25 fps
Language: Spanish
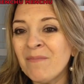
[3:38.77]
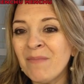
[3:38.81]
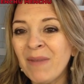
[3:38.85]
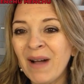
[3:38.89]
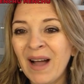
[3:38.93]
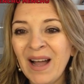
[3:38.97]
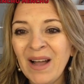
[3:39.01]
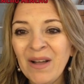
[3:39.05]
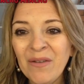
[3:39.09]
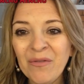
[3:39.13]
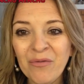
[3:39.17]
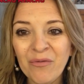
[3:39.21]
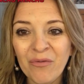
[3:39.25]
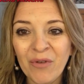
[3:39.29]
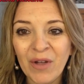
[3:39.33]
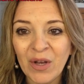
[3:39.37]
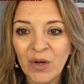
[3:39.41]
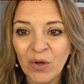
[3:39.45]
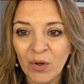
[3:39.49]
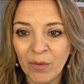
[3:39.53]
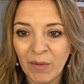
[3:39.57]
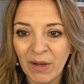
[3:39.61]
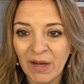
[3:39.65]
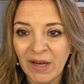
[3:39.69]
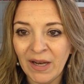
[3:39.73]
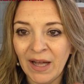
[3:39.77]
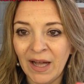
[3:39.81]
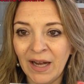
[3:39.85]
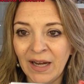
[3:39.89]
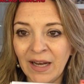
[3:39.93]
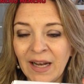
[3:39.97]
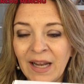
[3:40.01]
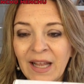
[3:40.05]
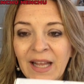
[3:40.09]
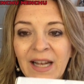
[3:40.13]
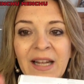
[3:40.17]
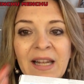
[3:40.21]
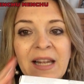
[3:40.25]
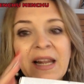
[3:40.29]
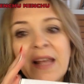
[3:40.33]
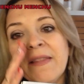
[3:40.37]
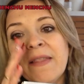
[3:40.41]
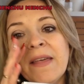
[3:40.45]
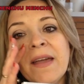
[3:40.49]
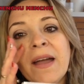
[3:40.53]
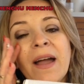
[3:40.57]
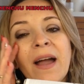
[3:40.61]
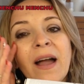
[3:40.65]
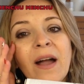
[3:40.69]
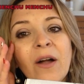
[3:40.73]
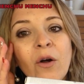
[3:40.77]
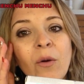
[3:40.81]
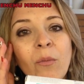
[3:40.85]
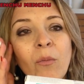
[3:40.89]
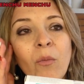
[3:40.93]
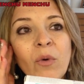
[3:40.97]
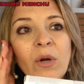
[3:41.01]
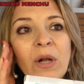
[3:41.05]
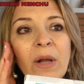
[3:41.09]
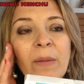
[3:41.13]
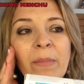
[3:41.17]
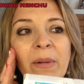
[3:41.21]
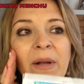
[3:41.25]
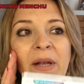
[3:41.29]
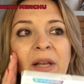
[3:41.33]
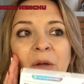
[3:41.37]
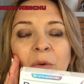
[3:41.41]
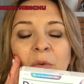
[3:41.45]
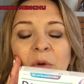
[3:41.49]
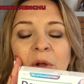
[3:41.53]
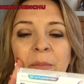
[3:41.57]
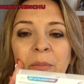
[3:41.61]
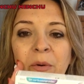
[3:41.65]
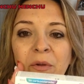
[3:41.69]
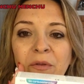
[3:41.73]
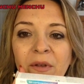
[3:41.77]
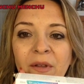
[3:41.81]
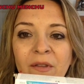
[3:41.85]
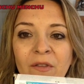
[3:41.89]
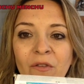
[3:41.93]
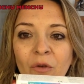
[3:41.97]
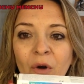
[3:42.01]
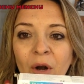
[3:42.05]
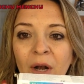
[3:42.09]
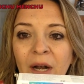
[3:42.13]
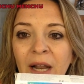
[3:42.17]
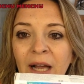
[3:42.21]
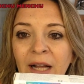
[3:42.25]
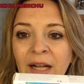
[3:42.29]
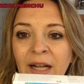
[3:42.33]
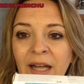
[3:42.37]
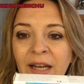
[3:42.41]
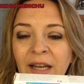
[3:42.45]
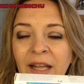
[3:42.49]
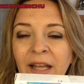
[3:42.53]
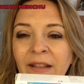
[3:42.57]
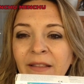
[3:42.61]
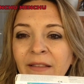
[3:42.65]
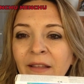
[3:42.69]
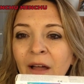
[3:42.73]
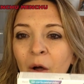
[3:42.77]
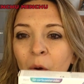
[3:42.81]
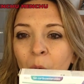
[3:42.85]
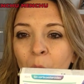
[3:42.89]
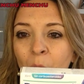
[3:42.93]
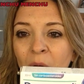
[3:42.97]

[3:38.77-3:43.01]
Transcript: va fenomenal le deja como una película protectora en la carita,